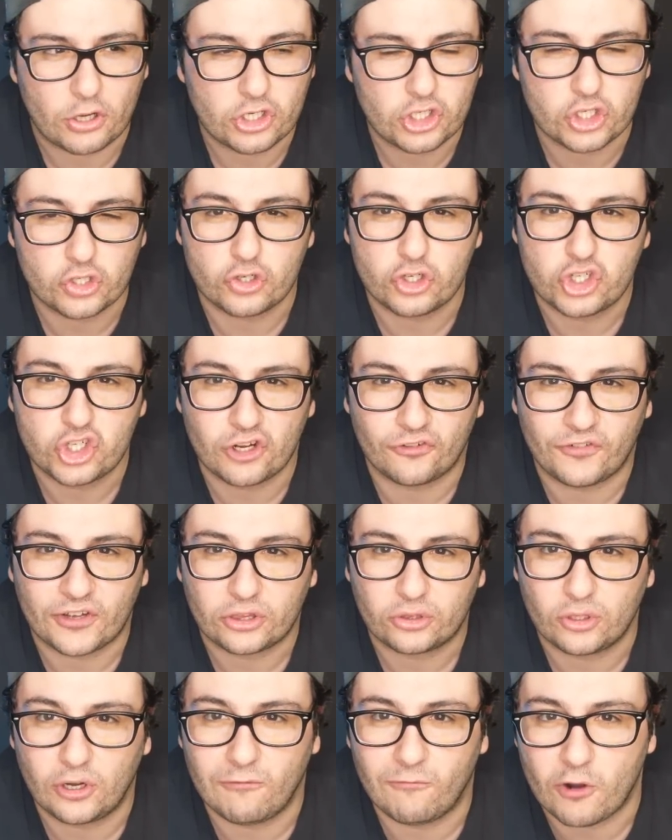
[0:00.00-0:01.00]
Oggi non ci ho
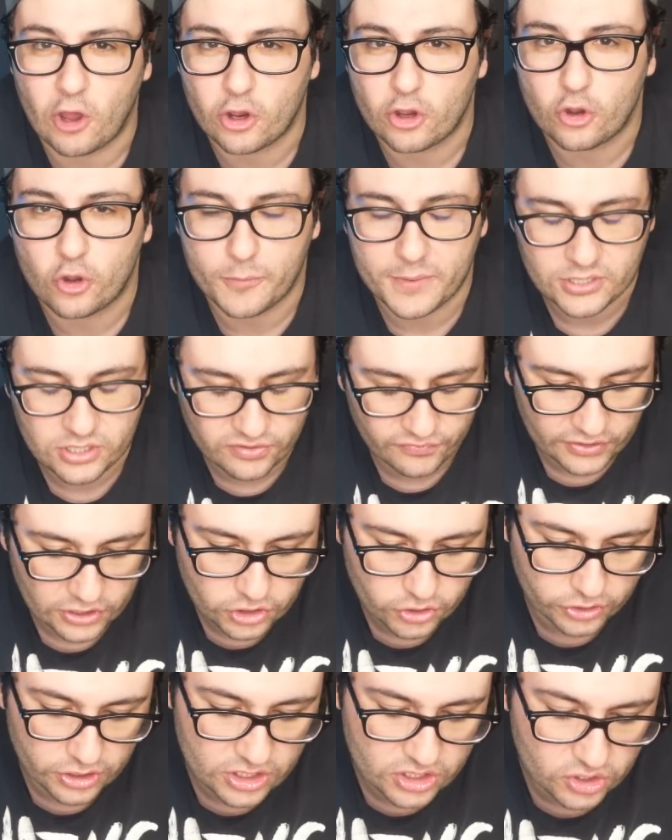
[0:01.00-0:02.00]
fatto il vlog come ci
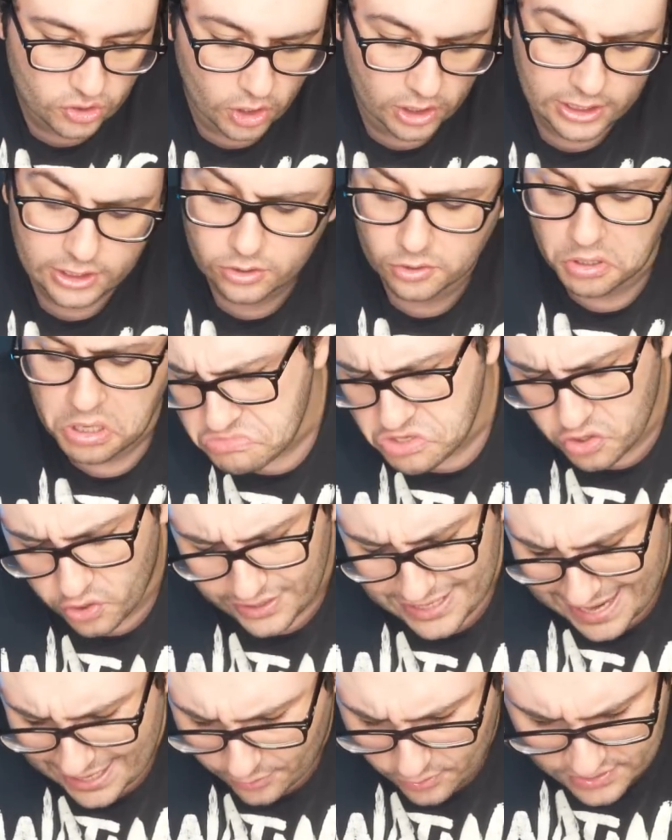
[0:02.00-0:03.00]
faccio di solito,
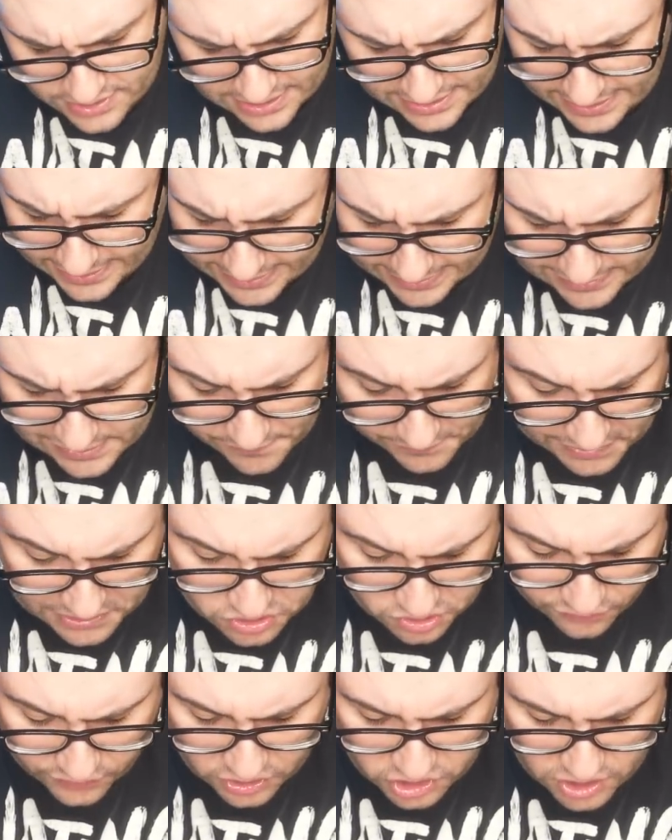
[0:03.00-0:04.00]
non è così negativa.
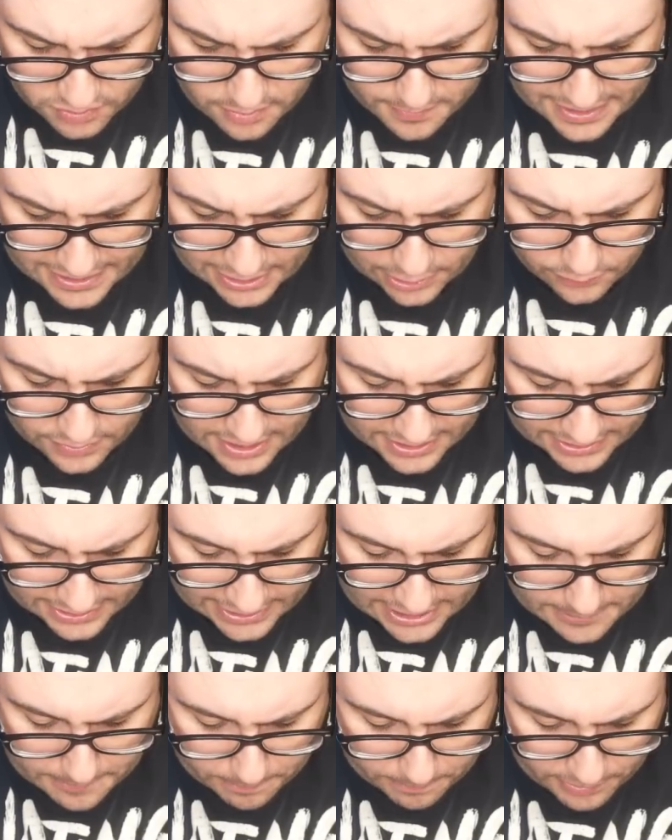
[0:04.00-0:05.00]
Adesso facciamo magari una
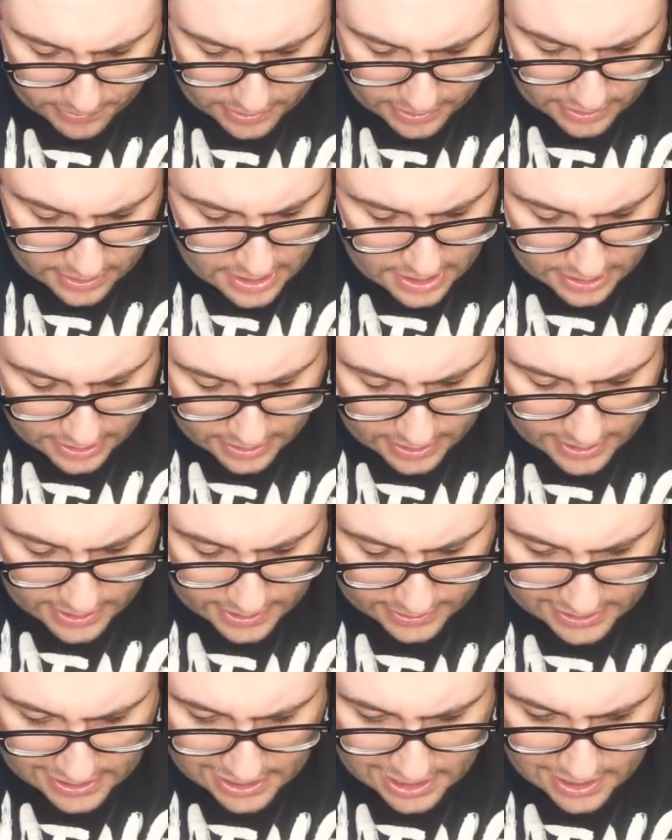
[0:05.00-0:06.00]
clip
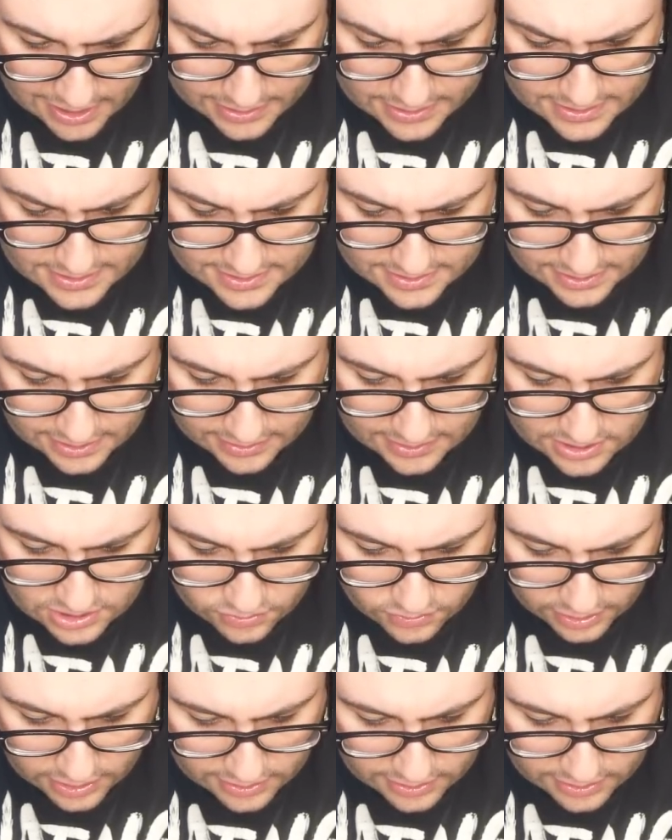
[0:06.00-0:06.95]
eh, che la inserisco